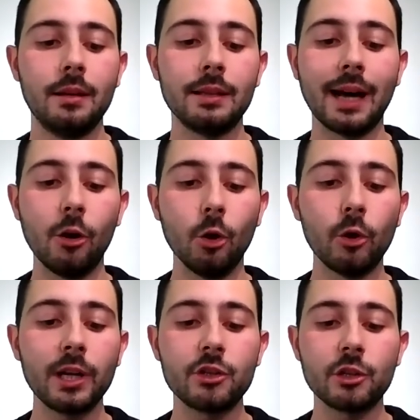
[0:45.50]
Da
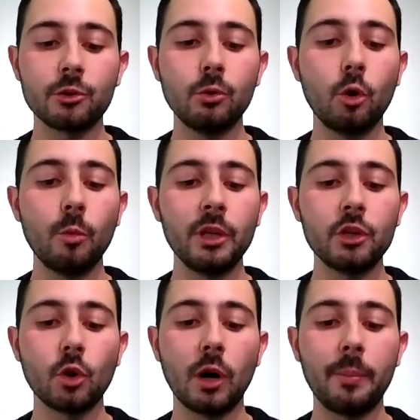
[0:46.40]
allora Gesù
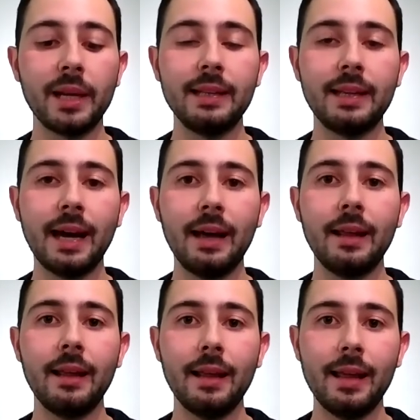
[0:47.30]
cominciò a
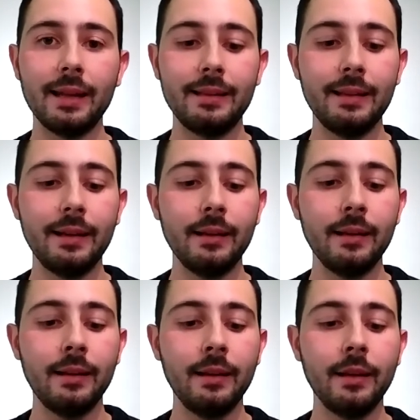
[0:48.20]
predicare e a
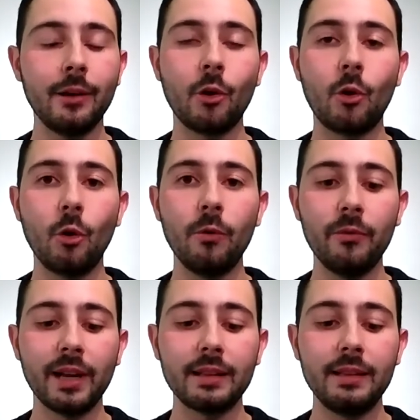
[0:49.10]
dire,
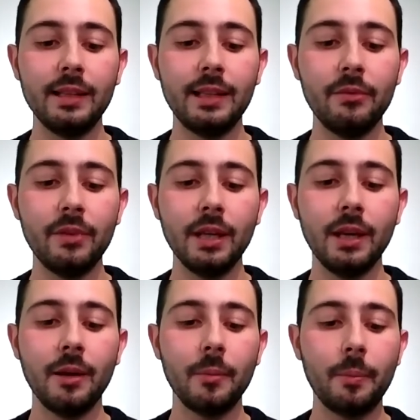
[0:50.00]

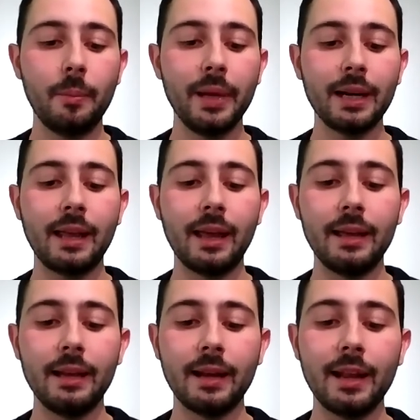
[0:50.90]
convertitevi perché
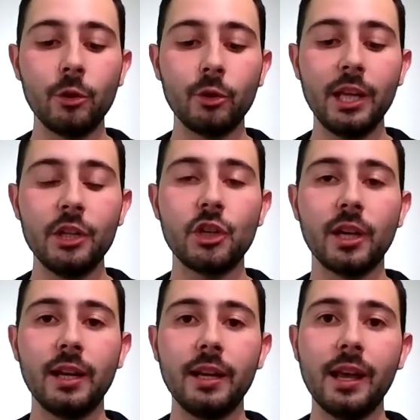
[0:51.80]
il regno dei
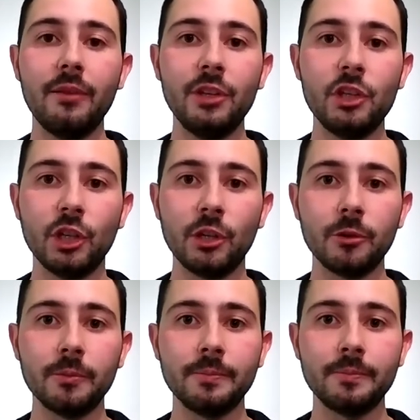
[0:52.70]
cieli è
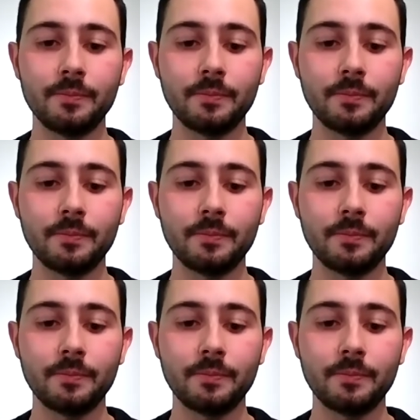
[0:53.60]
vicino.